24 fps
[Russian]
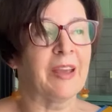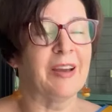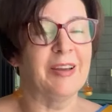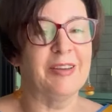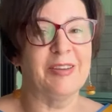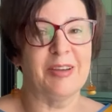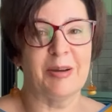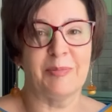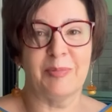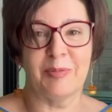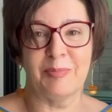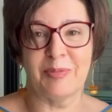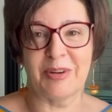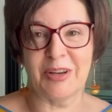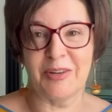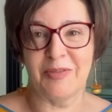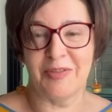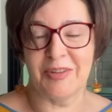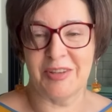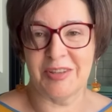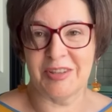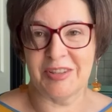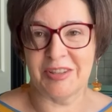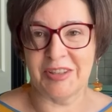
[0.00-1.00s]
я по
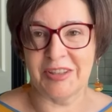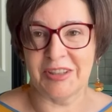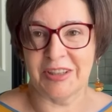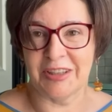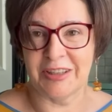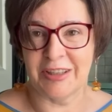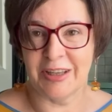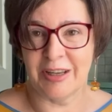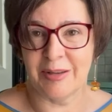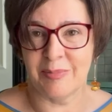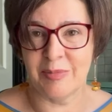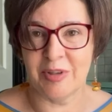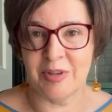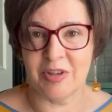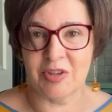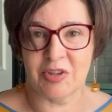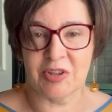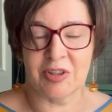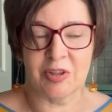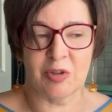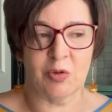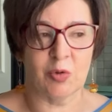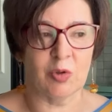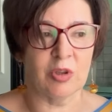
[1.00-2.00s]
профессии
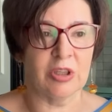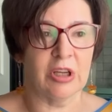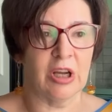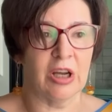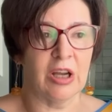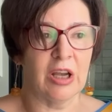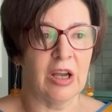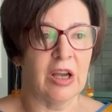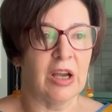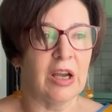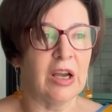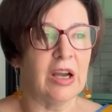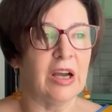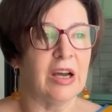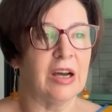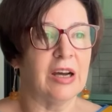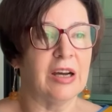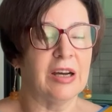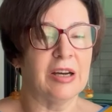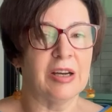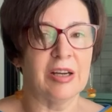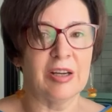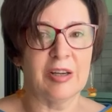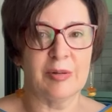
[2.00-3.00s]
экономист, и долго
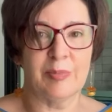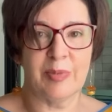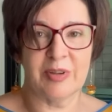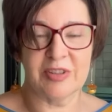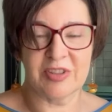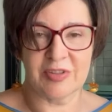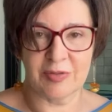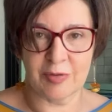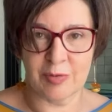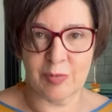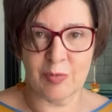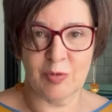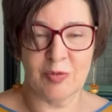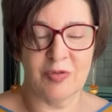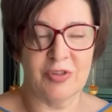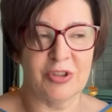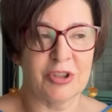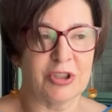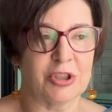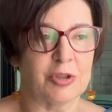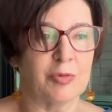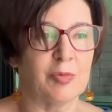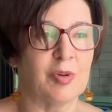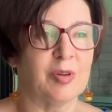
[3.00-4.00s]
а, по своему
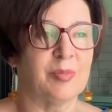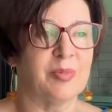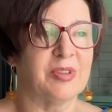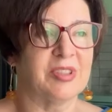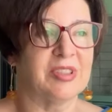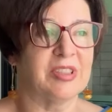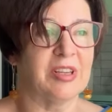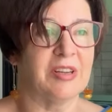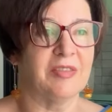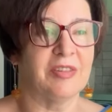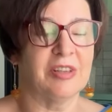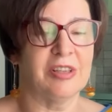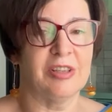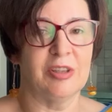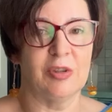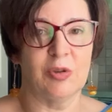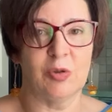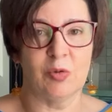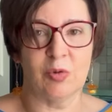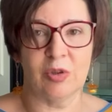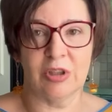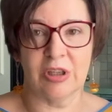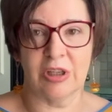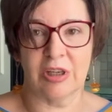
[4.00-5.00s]
высшему образованию
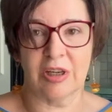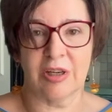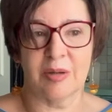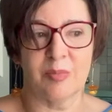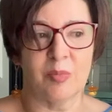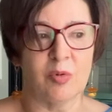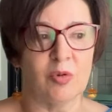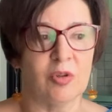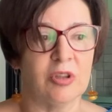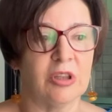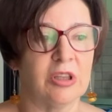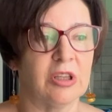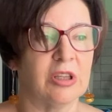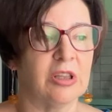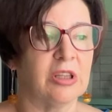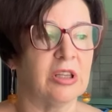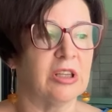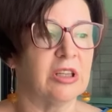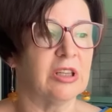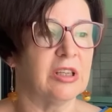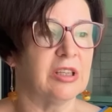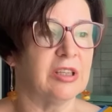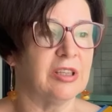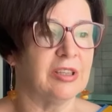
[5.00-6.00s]
долго
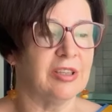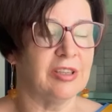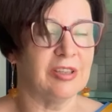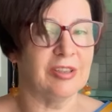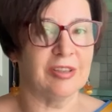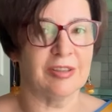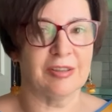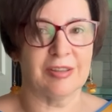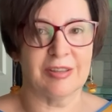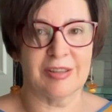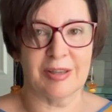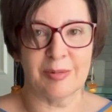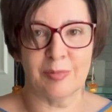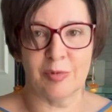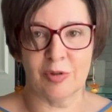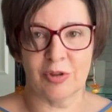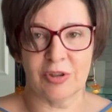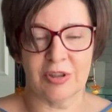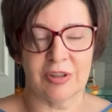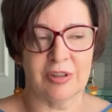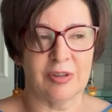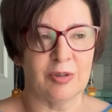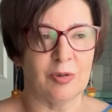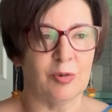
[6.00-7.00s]
работала, и
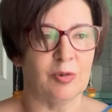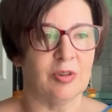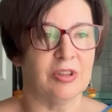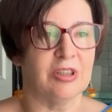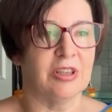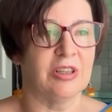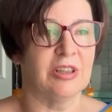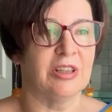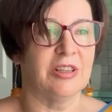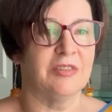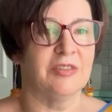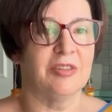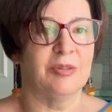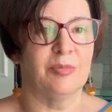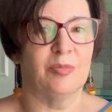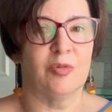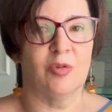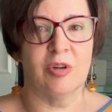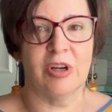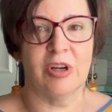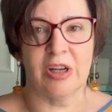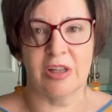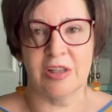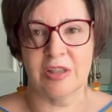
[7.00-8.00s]
работала долго главным
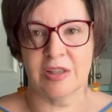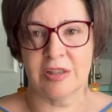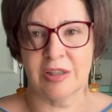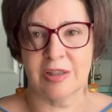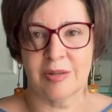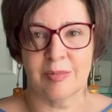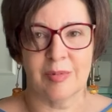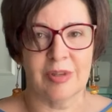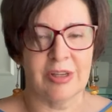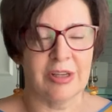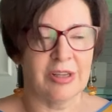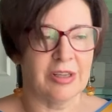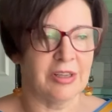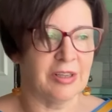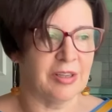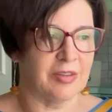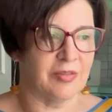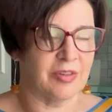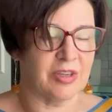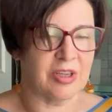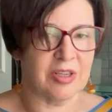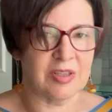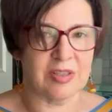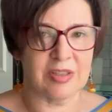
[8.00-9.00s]
бухгалтером
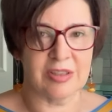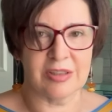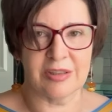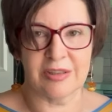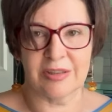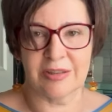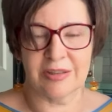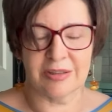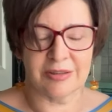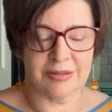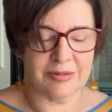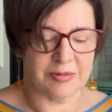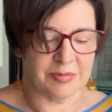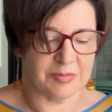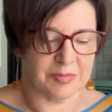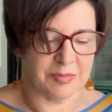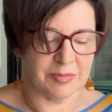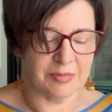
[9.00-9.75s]
в разных э,